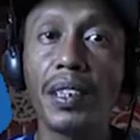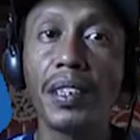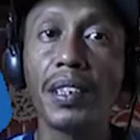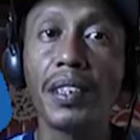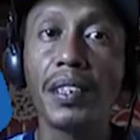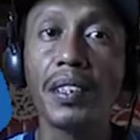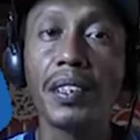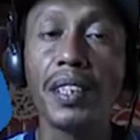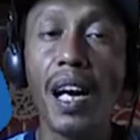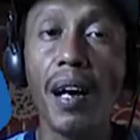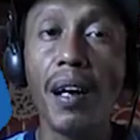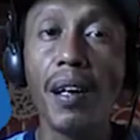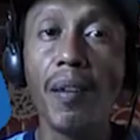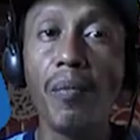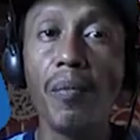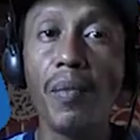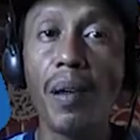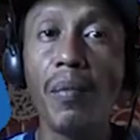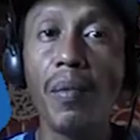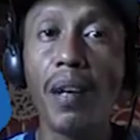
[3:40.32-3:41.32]
dan
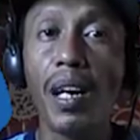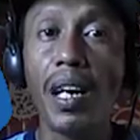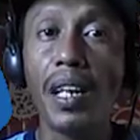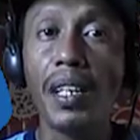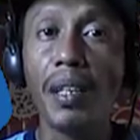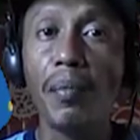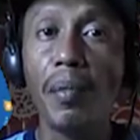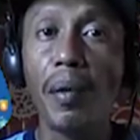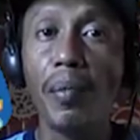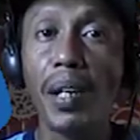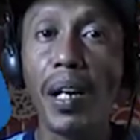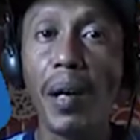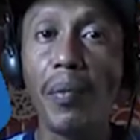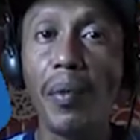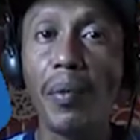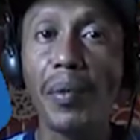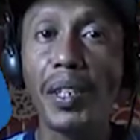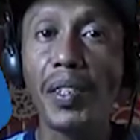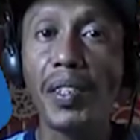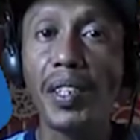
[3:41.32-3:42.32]
memang ada beberapa
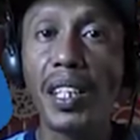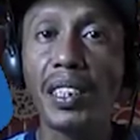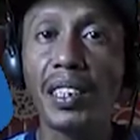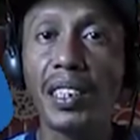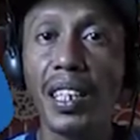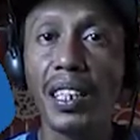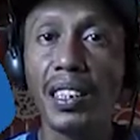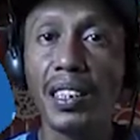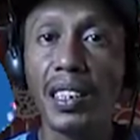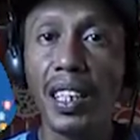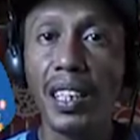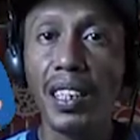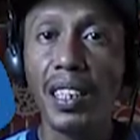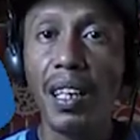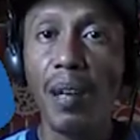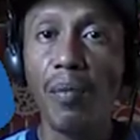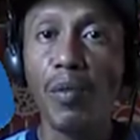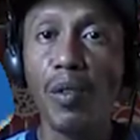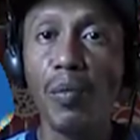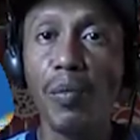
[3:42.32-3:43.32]
video yang saya set tidak
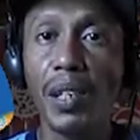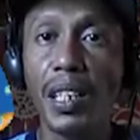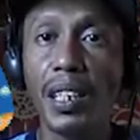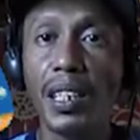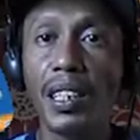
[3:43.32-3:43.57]
publik